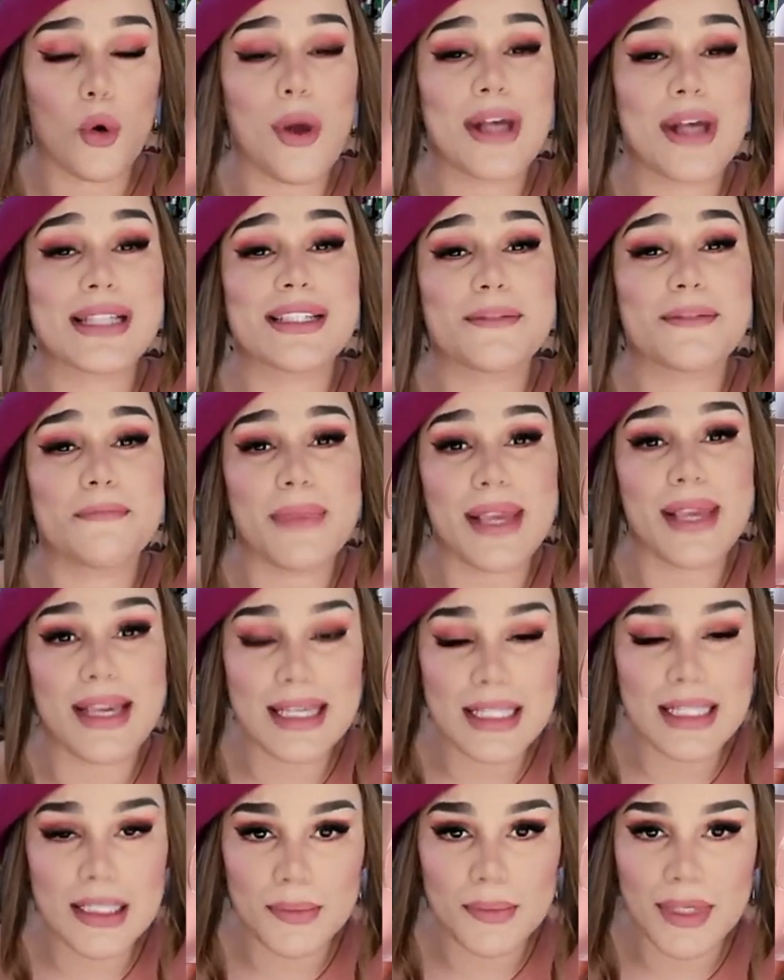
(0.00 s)
com as
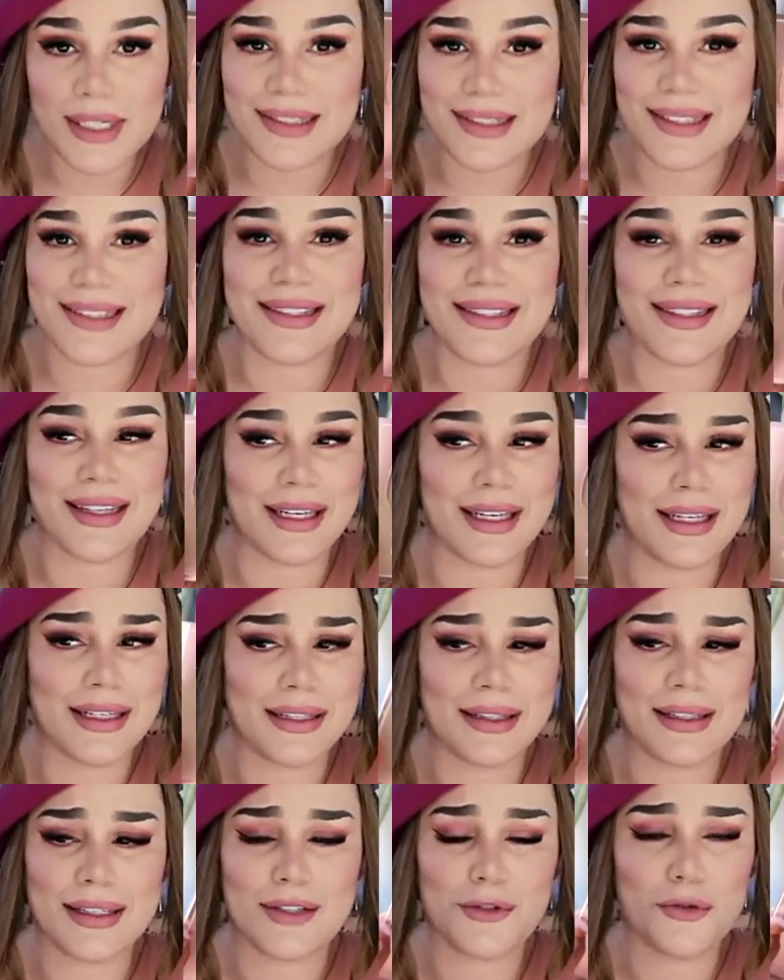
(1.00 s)
mesmas
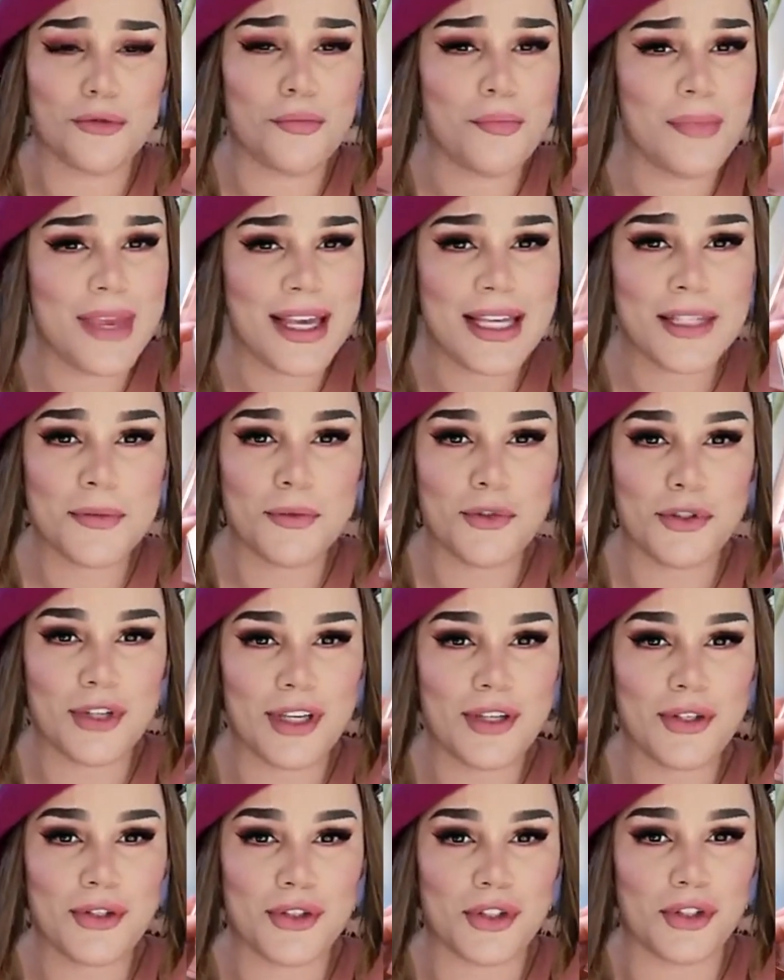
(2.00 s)
escritas, do mesmo
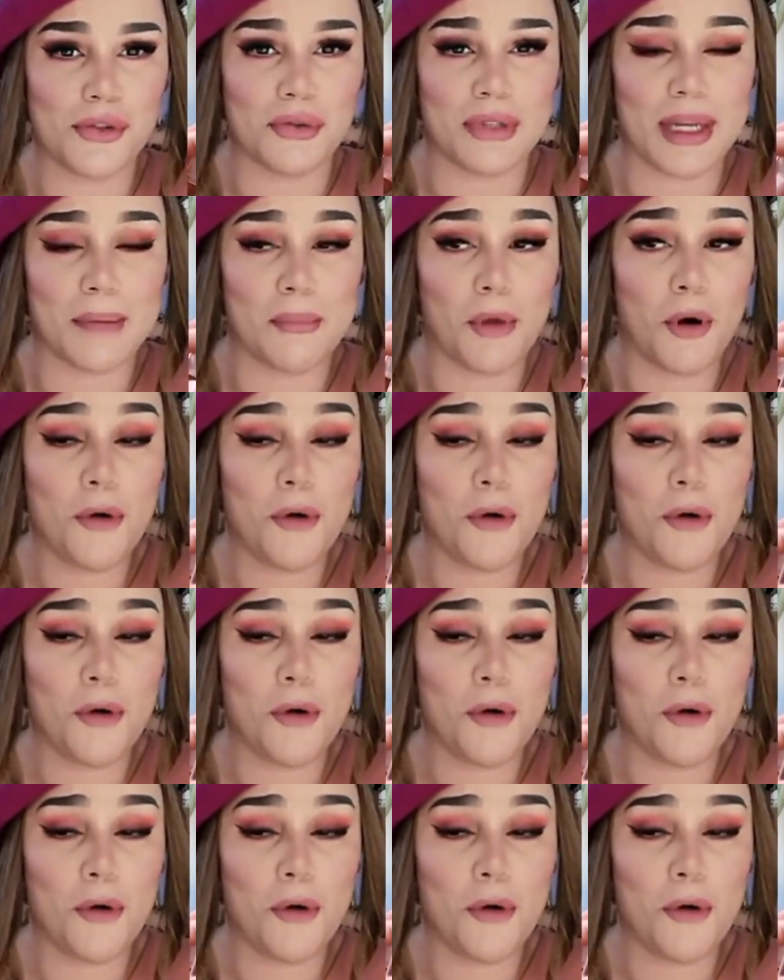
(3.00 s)
jeitinho, tá